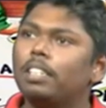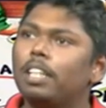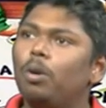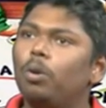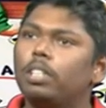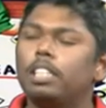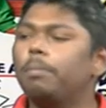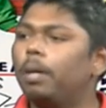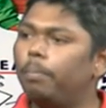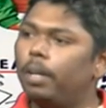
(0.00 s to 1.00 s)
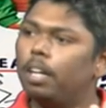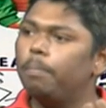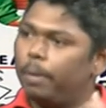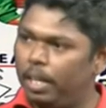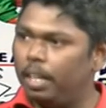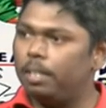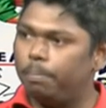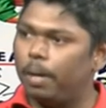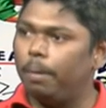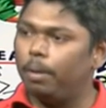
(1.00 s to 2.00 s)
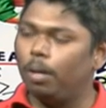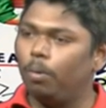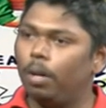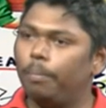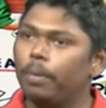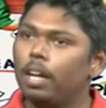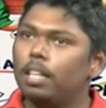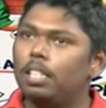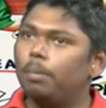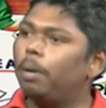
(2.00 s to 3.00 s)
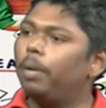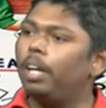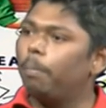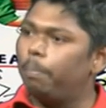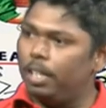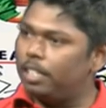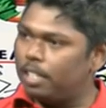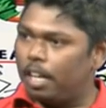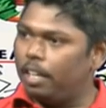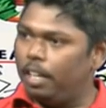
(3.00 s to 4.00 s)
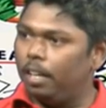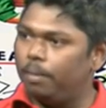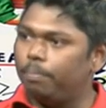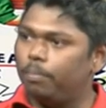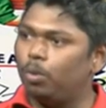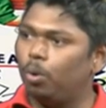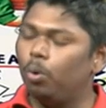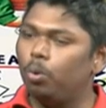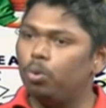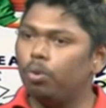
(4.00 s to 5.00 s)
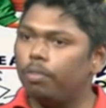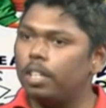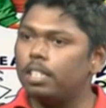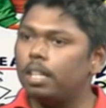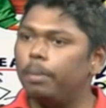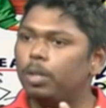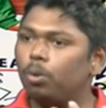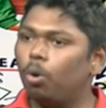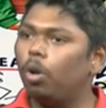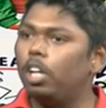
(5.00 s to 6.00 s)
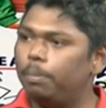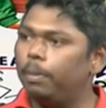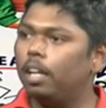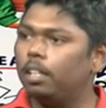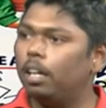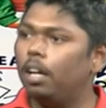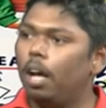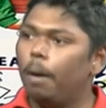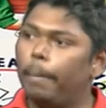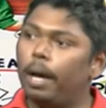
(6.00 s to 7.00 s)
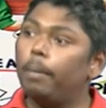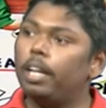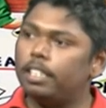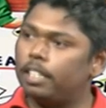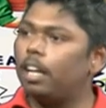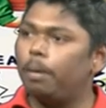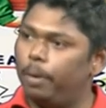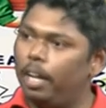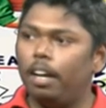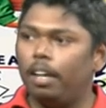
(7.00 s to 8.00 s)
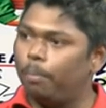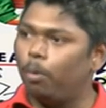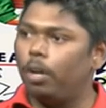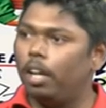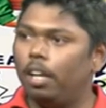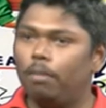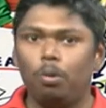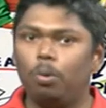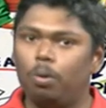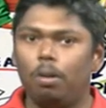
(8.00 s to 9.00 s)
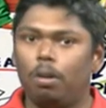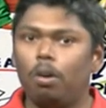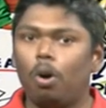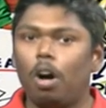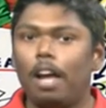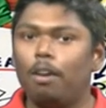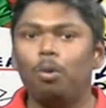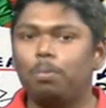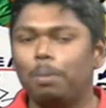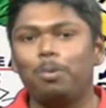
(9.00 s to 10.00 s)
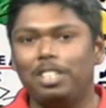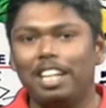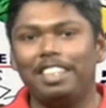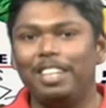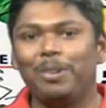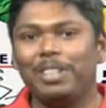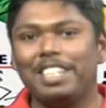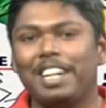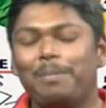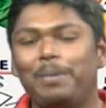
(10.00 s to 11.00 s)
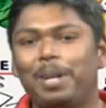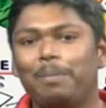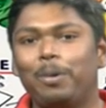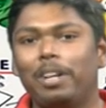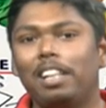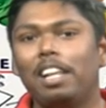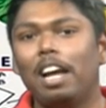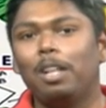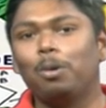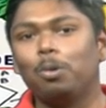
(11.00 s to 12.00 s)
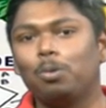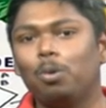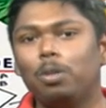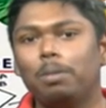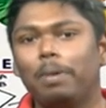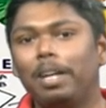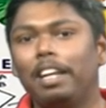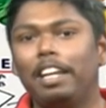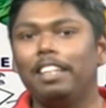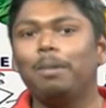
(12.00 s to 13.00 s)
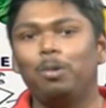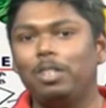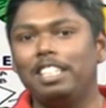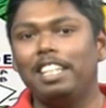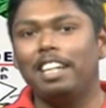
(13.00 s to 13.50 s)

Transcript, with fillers: सहयोग जैसे मैं अपनी कंपनी के बारे बताऊंगा जब हमने कंपनी स्टार्ट किया तो जो फर्स्ट हमें जो नॉलेज मिला था मैं हमारा एक स्टार्टअप इंडिया करके पोर्टल है वो आई होप सब कोई जानते ही होंगे स्टार्टअप इंडिया पोर्टल तो उसको नरेंद्र मोदी जी ने